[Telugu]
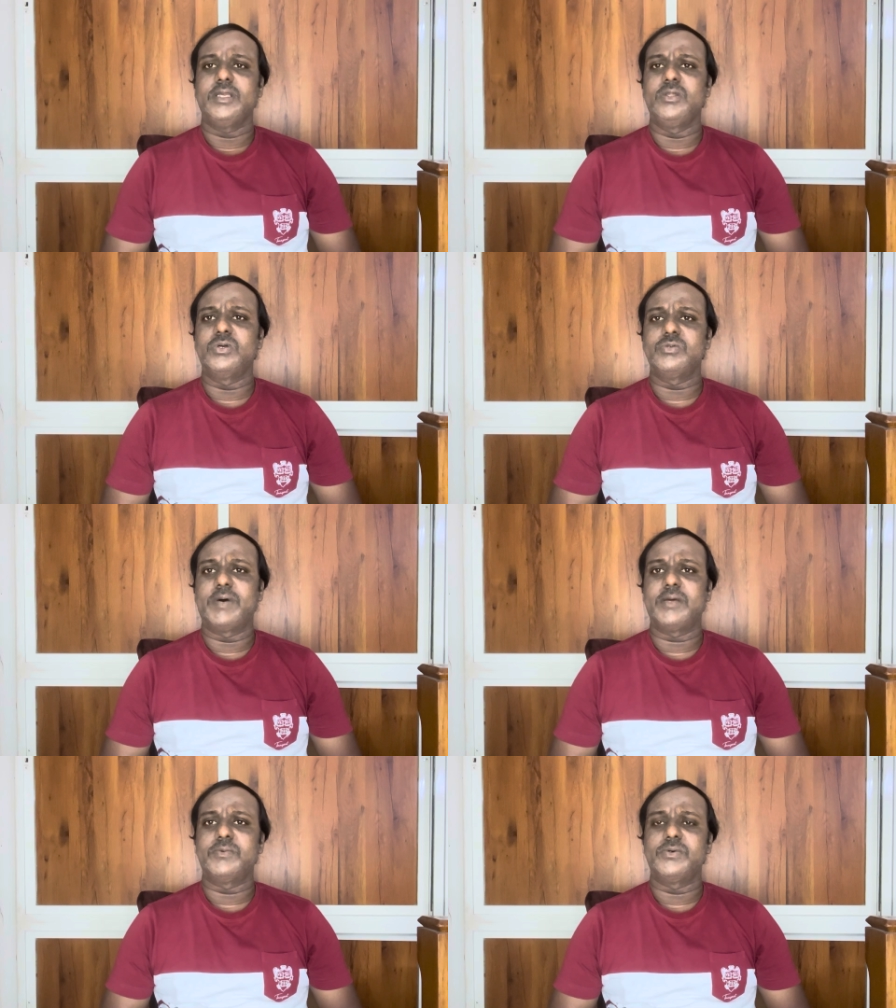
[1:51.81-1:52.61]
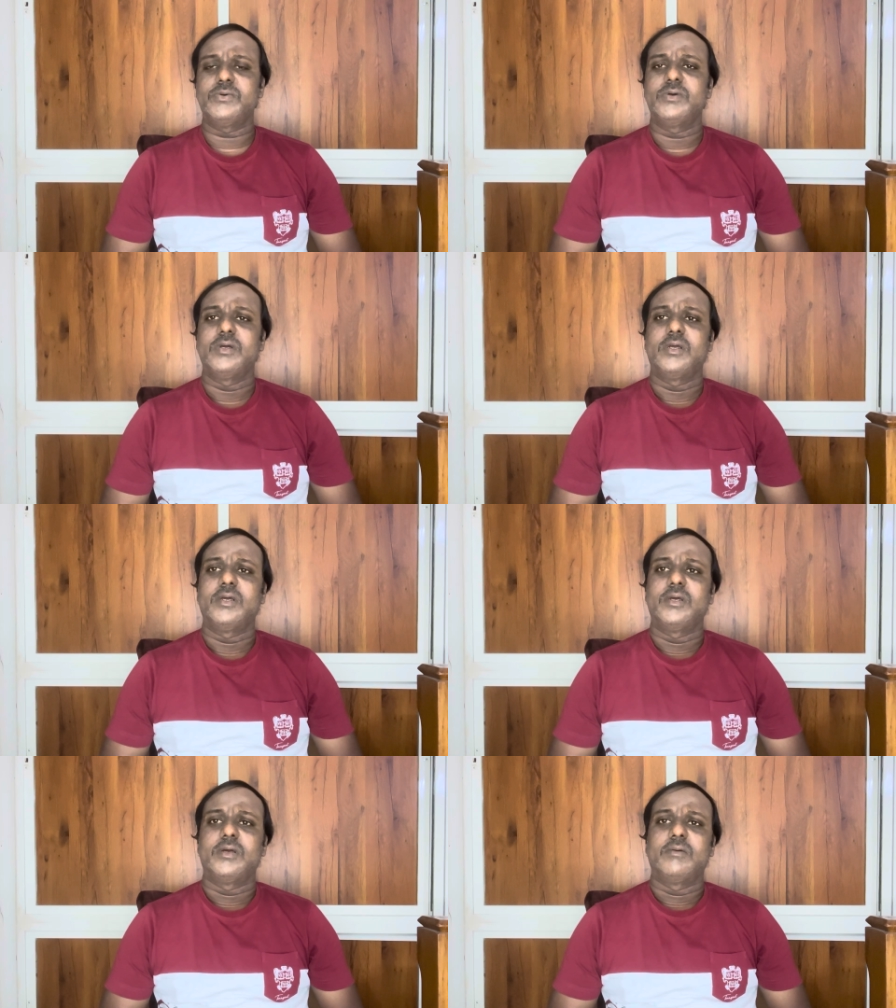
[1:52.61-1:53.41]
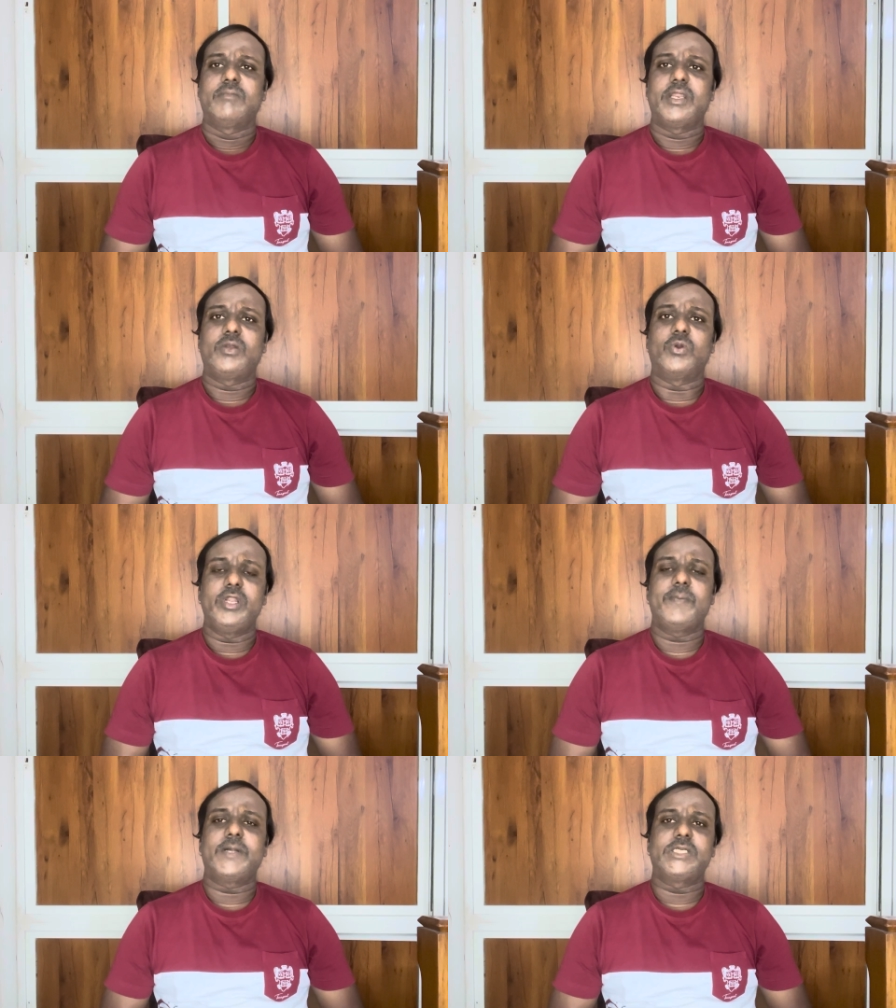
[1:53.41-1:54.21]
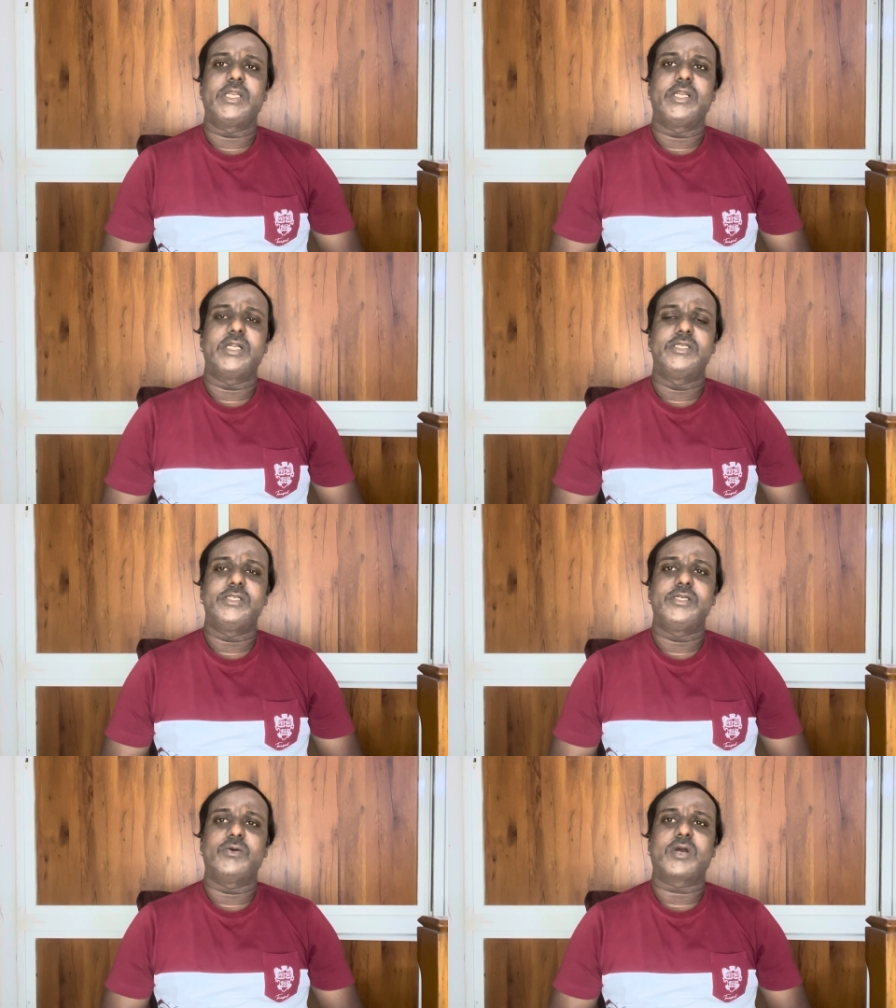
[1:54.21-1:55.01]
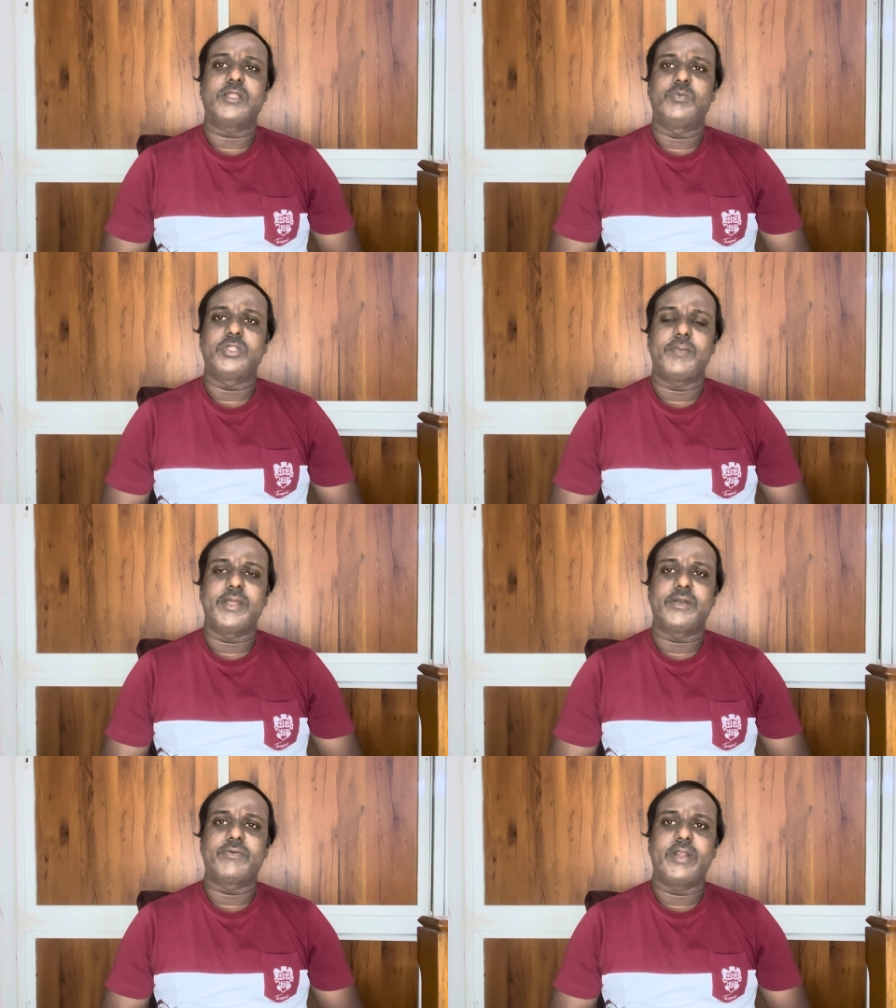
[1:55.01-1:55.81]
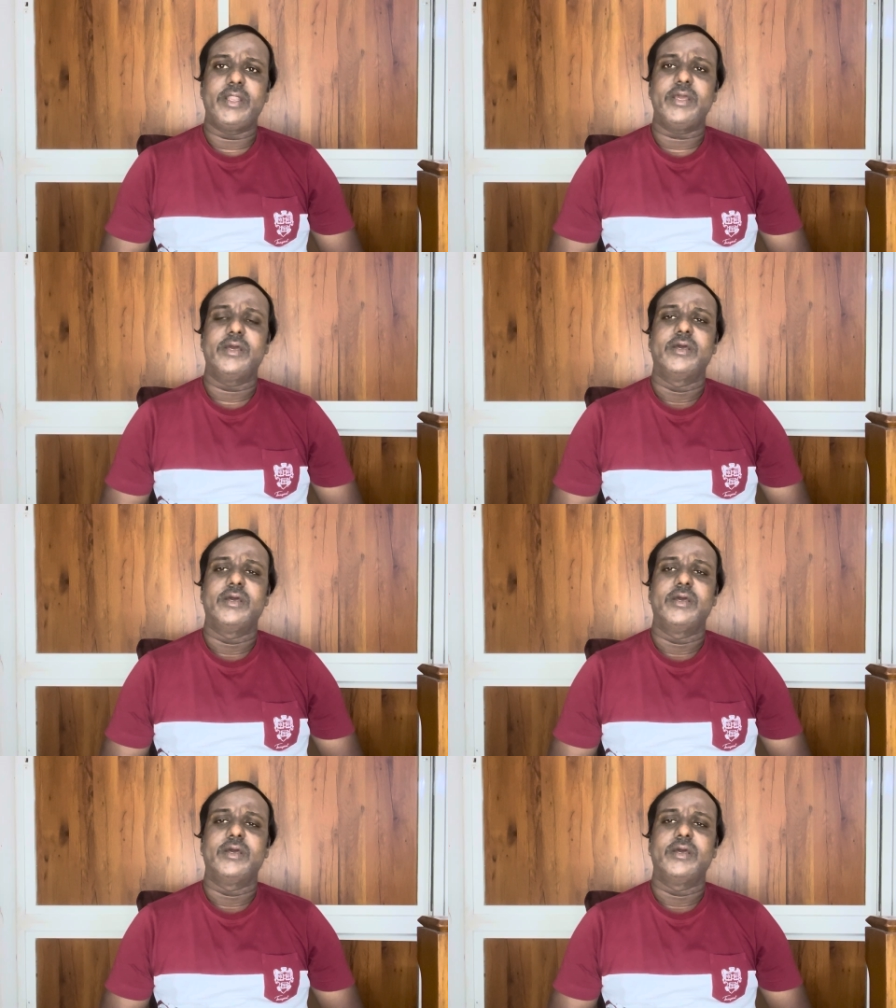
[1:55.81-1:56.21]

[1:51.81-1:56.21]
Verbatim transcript: ఈరోజు మనము మరి ట్వంటీ పర్సెంట్ రిటర్న్స్ ఇచ్చే ఒక అద్భుతమైనటువంటి